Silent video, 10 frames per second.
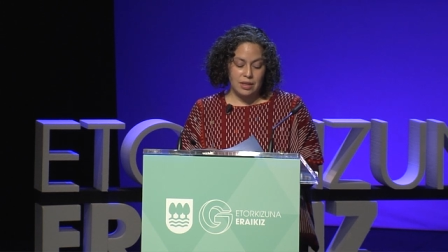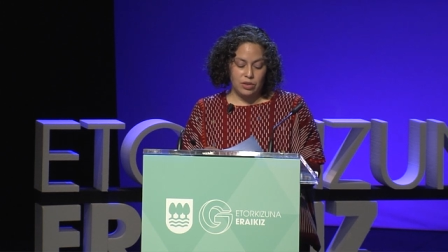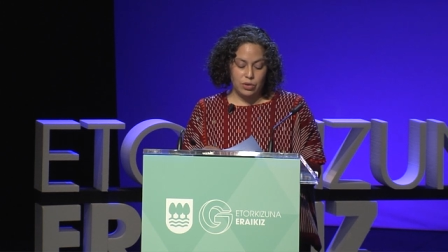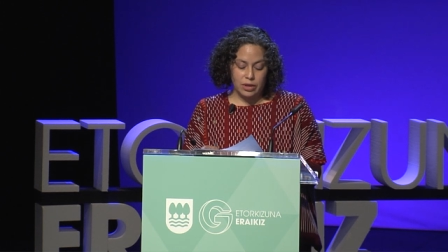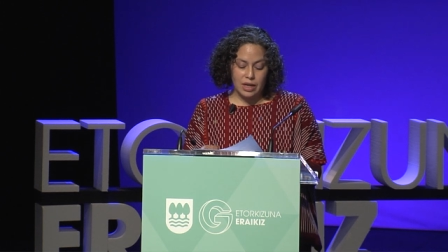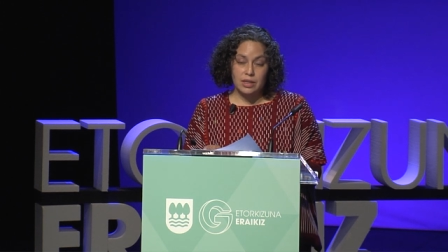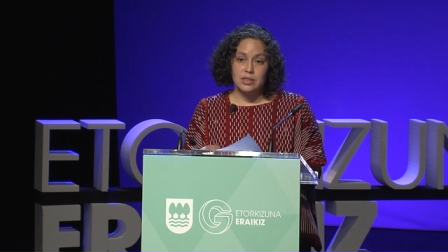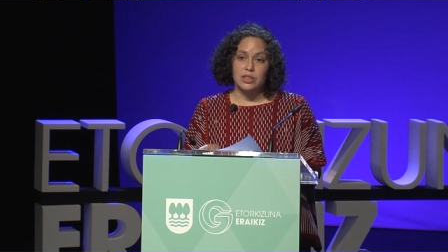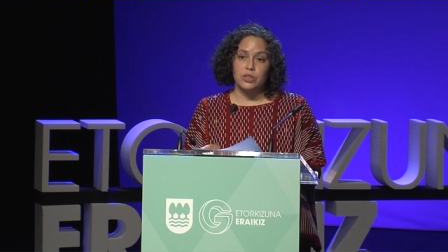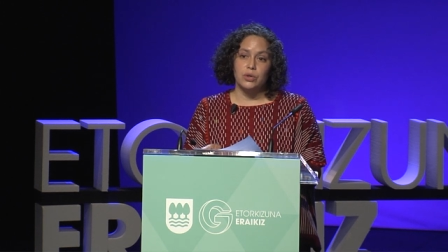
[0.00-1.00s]
de
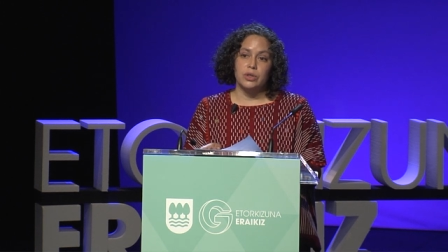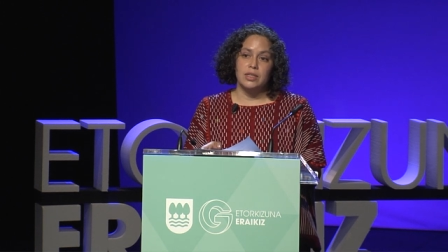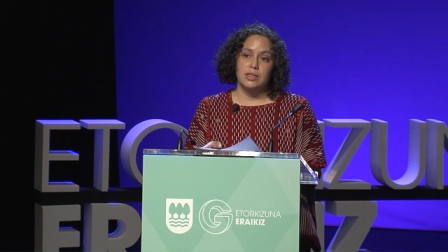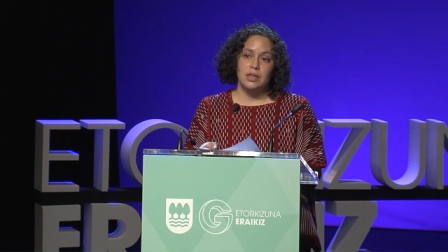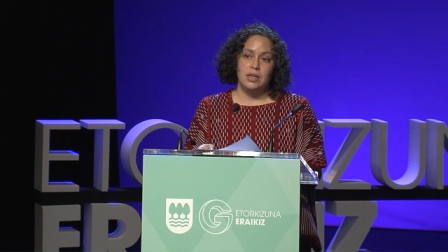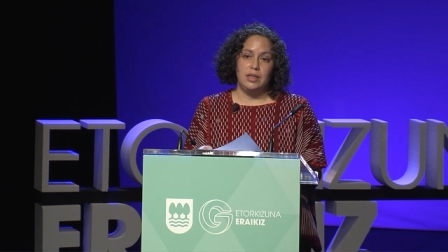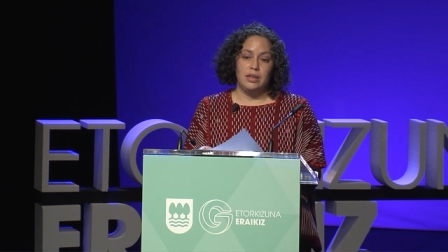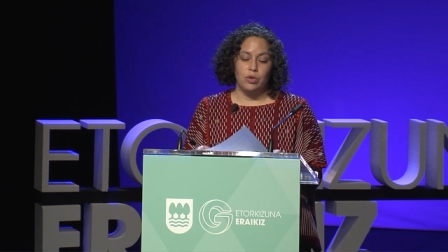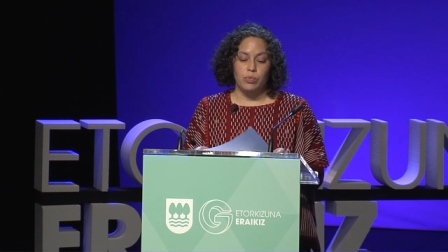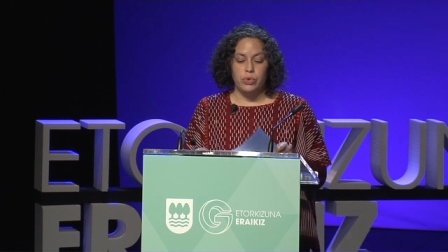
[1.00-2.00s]
organizaciones y
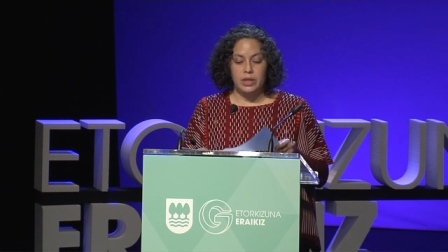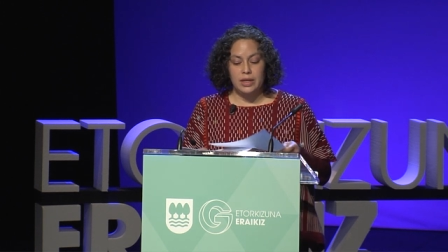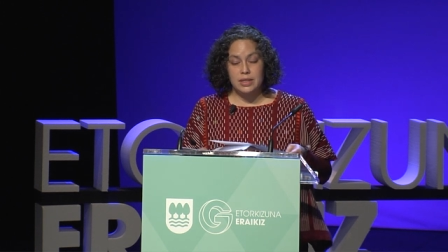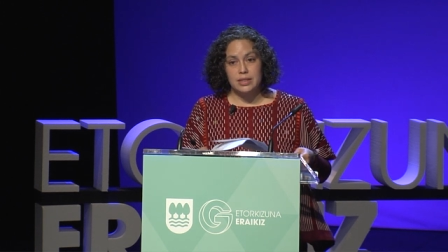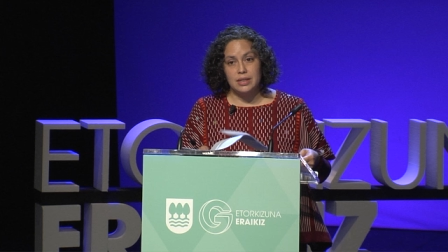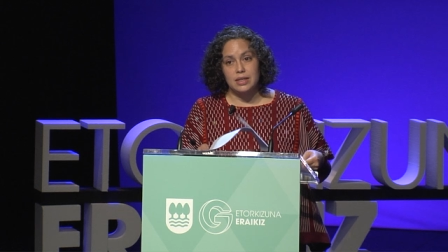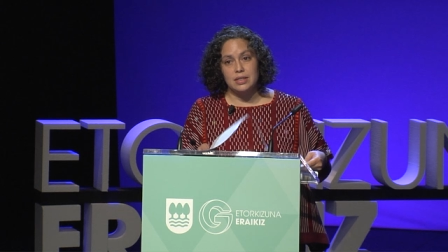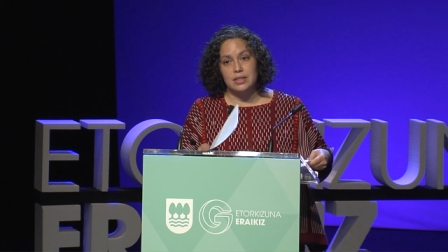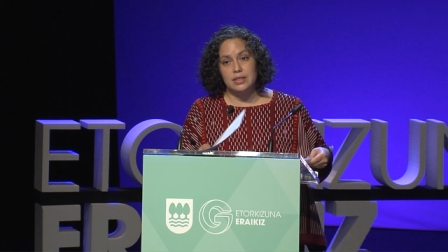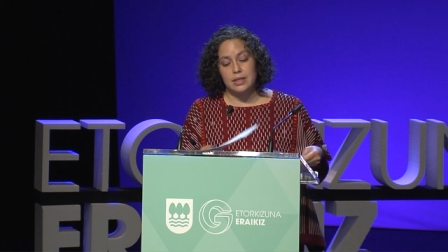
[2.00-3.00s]
de comunidades en
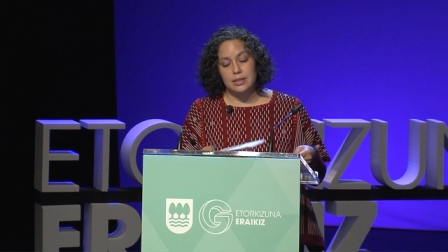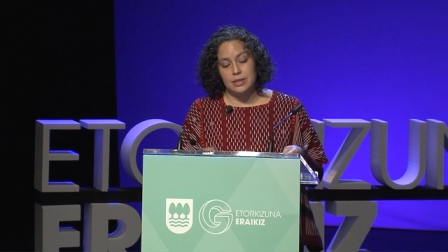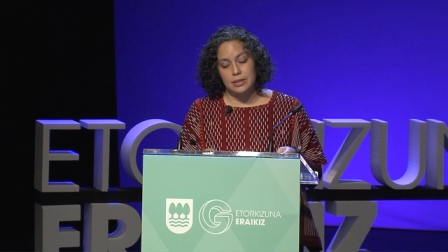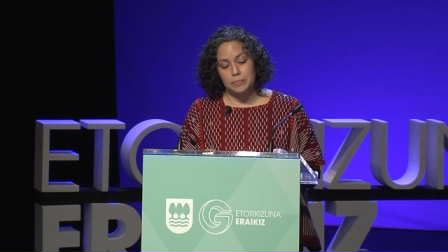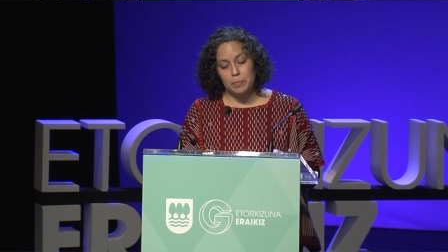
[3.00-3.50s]
resistencia.